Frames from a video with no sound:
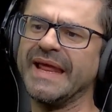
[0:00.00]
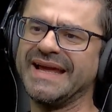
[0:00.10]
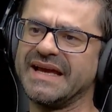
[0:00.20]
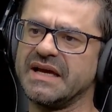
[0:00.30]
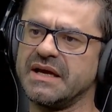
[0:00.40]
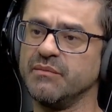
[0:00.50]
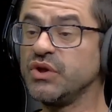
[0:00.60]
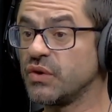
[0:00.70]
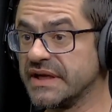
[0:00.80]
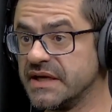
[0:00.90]
é,
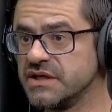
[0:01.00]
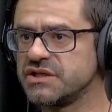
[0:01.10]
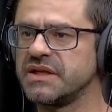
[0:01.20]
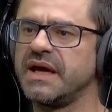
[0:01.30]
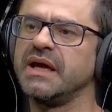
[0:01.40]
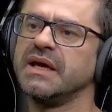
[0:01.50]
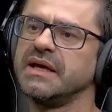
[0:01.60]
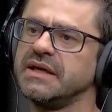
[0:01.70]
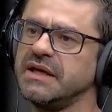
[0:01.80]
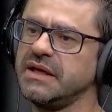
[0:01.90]
muito grande, né?
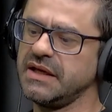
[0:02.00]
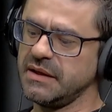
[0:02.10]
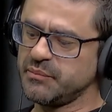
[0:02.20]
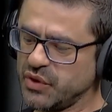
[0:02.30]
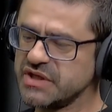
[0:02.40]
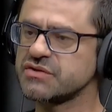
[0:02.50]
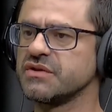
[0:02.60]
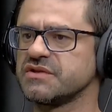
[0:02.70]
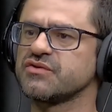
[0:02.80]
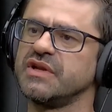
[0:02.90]
E por isso
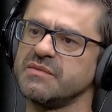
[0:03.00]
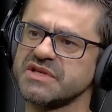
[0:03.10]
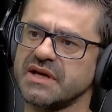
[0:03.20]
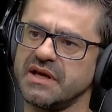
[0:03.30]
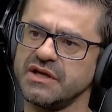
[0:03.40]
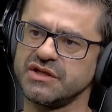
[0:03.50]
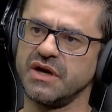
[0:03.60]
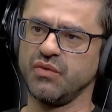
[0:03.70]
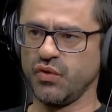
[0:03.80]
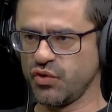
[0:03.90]
nós escolhemos aquela
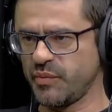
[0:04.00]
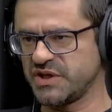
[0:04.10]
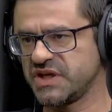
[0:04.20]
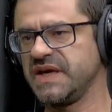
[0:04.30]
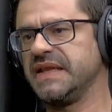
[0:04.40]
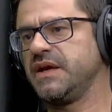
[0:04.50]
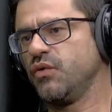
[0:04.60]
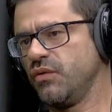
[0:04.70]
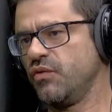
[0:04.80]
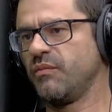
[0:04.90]
região. O grupo
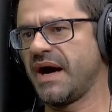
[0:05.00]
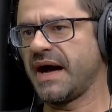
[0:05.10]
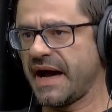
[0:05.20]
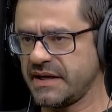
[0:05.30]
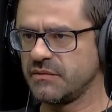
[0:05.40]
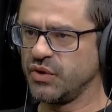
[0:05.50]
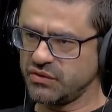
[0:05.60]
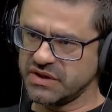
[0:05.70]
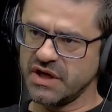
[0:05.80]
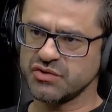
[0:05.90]
adquiriu uma área muito
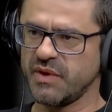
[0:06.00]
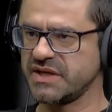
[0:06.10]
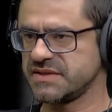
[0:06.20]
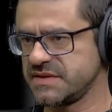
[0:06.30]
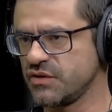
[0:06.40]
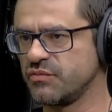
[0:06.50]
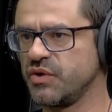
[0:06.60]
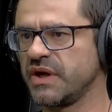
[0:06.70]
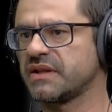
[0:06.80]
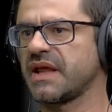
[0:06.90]
grande, uma área de 5
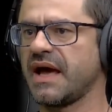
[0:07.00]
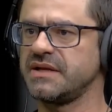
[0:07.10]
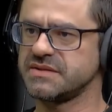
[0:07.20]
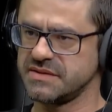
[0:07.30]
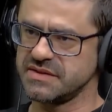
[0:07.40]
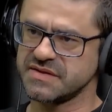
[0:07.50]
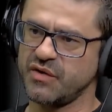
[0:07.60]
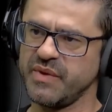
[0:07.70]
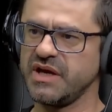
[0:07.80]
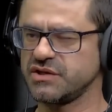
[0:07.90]
mil hectares
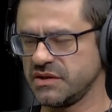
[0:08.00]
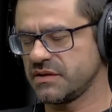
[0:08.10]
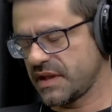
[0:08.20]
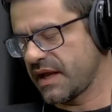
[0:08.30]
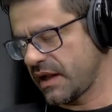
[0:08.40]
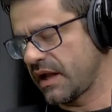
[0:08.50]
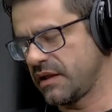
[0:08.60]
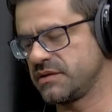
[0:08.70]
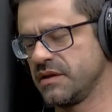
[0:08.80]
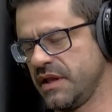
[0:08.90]
inicialmente, está
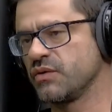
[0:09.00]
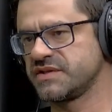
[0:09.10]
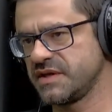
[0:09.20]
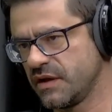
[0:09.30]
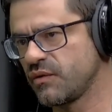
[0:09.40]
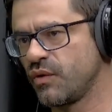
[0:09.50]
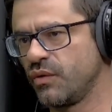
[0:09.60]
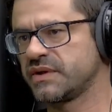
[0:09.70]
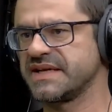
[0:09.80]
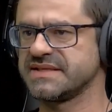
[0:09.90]
ah, negociando
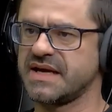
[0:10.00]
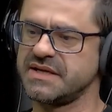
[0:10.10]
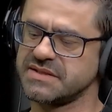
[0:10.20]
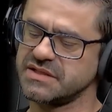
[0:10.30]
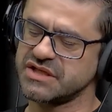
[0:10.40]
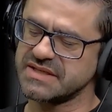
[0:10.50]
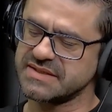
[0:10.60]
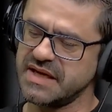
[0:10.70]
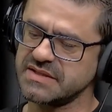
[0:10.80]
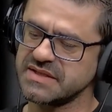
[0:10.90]
outras áreas
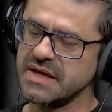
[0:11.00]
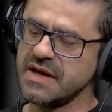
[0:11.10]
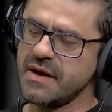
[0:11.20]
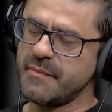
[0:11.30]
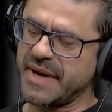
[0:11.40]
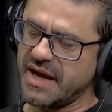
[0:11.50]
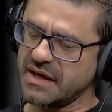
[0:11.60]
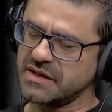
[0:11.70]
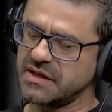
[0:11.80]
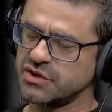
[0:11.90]
adjacentes para
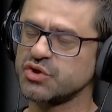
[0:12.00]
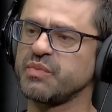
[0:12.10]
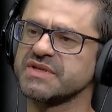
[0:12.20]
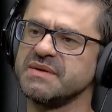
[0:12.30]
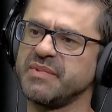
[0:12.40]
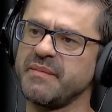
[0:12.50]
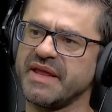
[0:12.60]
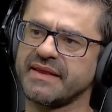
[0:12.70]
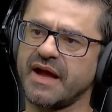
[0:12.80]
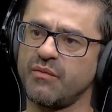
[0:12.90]
que a gente possa
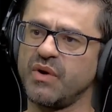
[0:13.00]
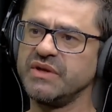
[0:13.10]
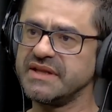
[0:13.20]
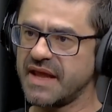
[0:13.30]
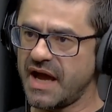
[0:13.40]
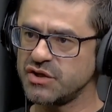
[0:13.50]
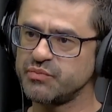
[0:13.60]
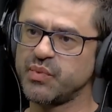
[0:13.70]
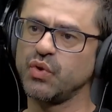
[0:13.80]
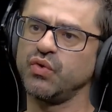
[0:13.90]
implementar uma unidade
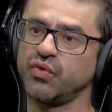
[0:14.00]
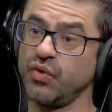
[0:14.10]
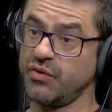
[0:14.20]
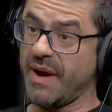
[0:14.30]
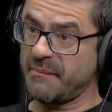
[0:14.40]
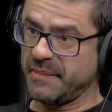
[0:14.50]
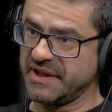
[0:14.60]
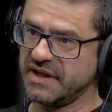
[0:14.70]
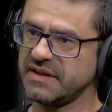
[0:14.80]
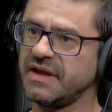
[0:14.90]
produtora, uma
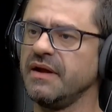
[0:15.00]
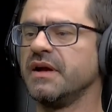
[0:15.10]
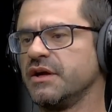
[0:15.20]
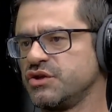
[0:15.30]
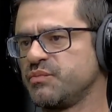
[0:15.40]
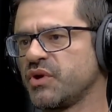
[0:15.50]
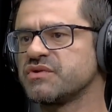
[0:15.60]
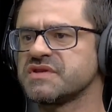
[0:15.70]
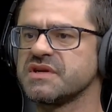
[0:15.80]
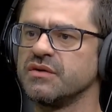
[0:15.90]
planta de
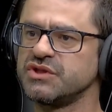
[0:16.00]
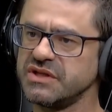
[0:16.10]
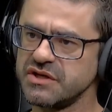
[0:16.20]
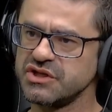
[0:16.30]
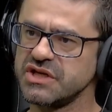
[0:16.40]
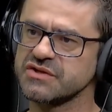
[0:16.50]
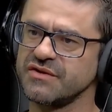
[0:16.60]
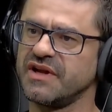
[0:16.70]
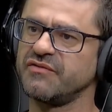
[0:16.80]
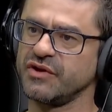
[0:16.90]
produção de energia
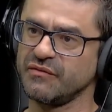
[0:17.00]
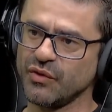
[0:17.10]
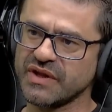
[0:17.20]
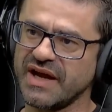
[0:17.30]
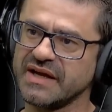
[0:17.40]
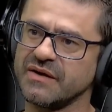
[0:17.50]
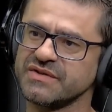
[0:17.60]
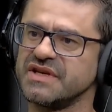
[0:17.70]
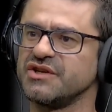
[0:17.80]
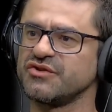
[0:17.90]
solar fotovoltaica. Ou
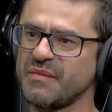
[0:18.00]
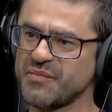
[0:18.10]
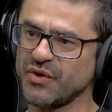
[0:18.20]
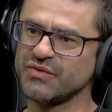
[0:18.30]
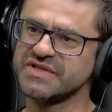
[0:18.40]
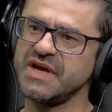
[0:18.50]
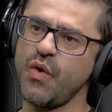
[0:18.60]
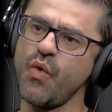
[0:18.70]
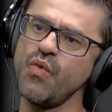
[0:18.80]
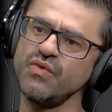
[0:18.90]
seja, a gente vai produzir
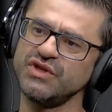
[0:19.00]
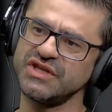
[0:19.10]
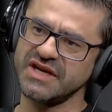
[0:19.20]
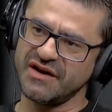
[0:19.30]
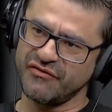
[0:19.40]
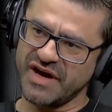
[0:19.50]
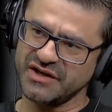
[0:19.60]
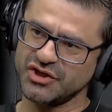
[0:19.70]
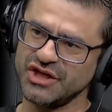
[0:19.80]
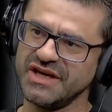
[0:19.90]
um
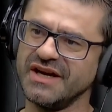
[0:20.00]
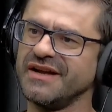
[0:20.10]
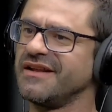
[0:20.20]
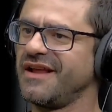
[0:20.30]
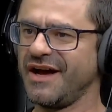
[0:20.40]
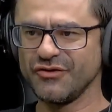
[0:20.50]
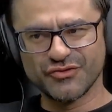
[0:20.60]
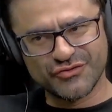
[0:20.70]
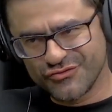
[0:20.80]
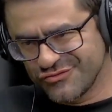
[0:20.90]
gigawatt lá no,
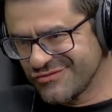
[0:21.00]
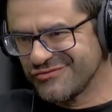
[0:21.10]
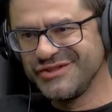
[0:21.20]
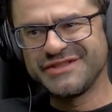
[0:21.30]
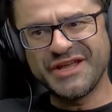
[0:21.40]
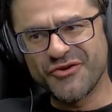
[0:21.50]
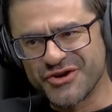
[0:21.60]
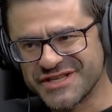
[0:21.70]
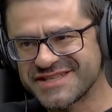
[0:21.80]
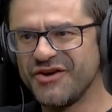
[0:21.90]
no
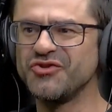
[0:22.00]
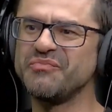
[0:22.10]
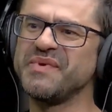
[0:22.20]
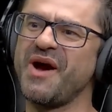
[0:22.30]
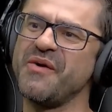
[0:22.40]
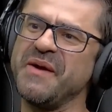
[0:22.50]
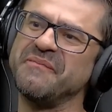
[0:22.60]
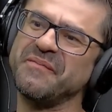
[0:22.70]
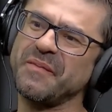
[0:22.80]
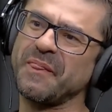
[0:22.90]
interiorzão do Piauí. E vai
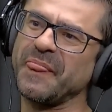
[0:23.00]
entregar para a